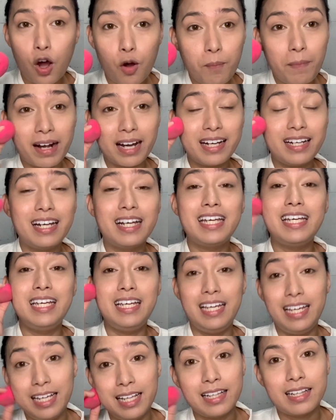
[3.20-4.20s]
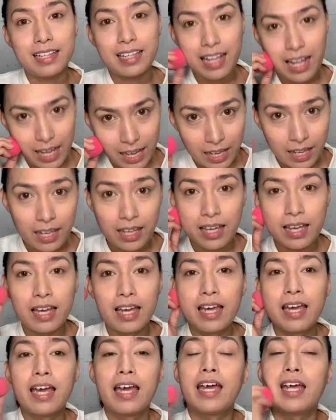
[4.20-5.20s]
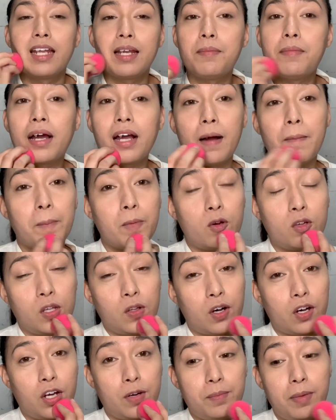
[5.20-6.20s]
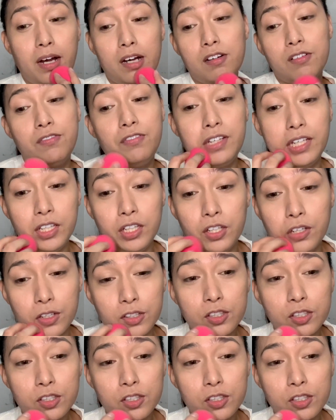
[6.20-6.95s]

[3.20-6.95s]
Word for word: pa rin naghihintay na mag-upload ako ng mga video.